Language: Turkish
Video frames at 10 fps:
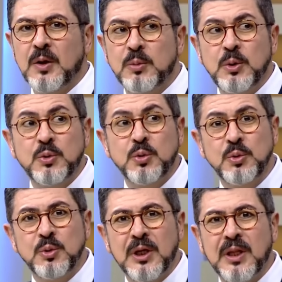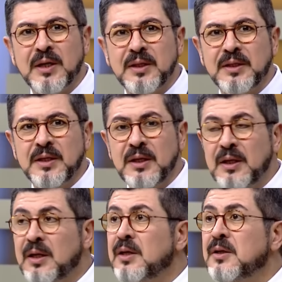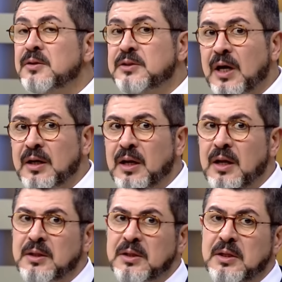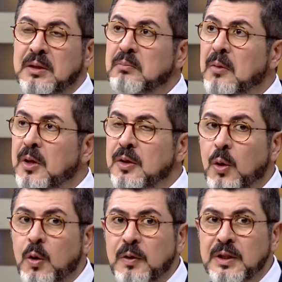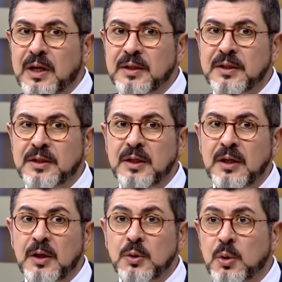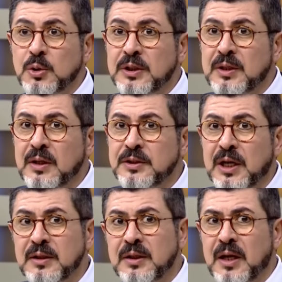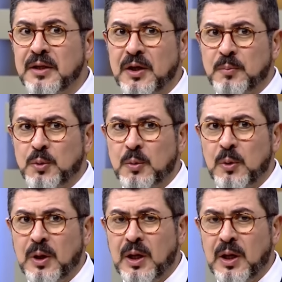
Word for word: Bunu tunduralardaki, sahradaki, ovalardaki göç eden canlılar da yapıyor böyle.